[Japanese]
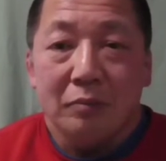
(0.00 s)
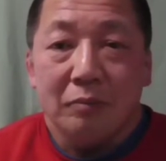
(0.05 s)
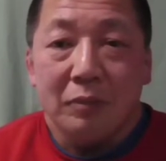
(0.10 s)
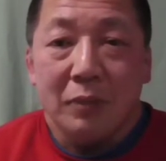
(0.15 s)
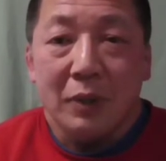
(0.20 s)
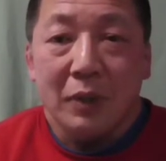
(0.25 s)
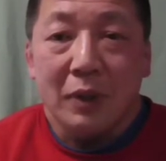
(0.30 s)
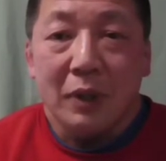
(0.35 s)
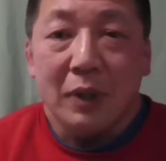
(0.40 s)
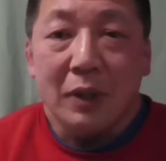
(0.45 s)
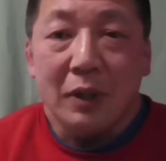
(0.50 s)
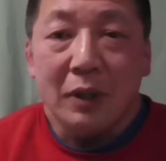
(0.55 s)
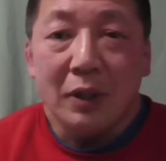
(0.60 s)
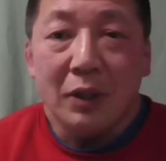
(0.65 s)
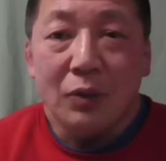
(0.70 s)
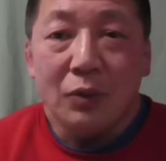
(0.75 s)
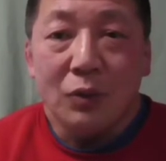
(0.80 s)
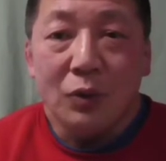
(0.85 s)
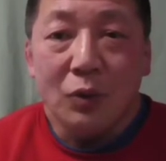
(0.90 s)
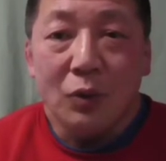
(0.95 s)
まあ、
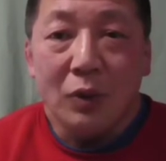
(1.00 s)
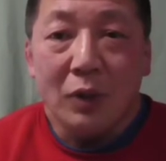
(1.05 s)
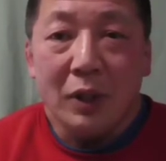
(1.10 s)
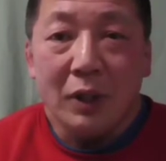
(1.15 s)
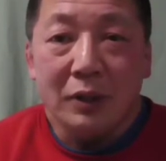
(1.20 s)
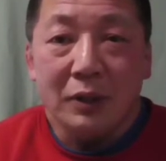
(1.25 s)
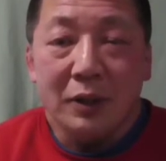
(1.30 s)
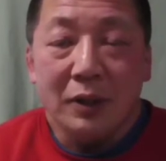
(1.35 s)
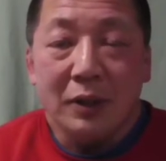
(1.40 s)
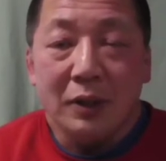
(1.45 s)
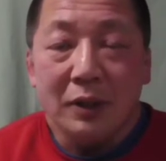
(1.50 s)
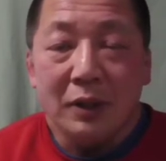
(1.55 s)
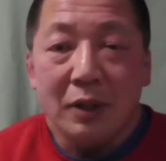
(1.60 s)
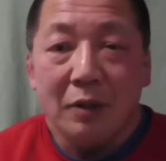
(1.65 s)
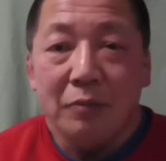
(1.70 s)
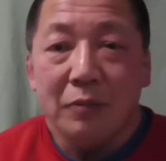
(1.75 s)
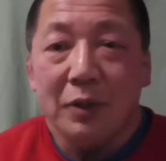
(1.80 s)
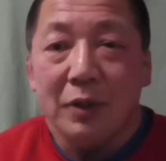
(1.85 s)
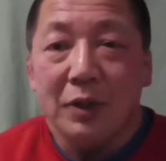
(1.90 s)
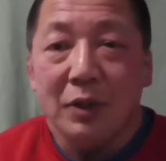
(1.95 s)
体を弱らせん
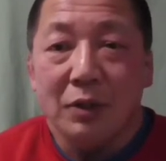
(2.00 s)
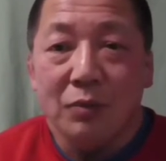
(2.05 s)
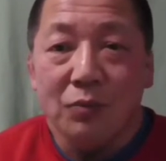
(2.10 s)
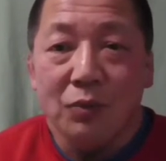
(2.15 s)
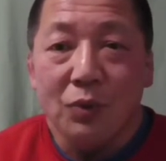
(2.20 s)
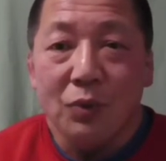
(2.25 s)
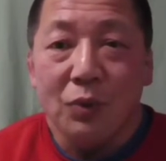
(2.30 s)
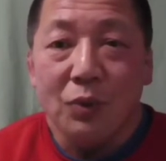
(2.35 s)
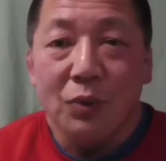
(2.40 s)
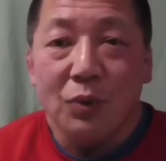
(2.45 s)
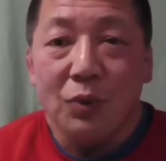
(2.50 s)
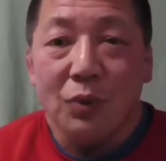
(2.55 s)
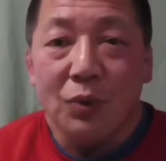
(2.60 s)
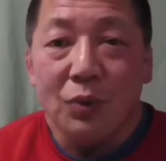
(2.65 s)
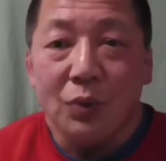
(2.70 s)
ためにも